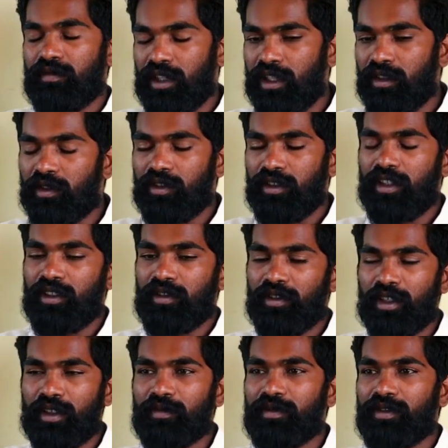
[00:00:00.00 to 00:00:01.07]
మళ్ళీ
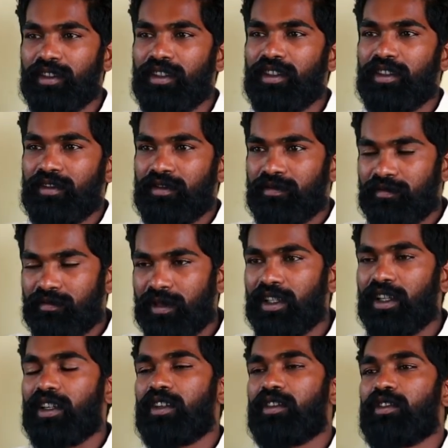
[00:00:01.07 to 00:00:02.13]
వద్దనుకున్నాం
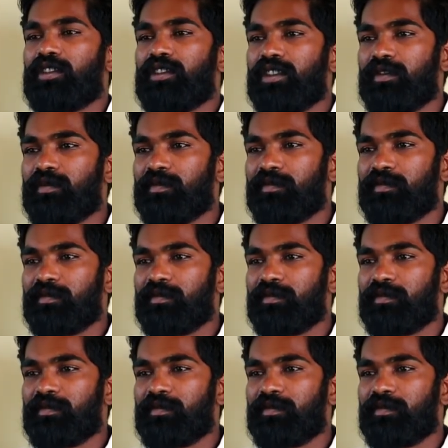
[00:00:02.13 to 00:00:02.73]
ఇక నీకు వచ్చినాం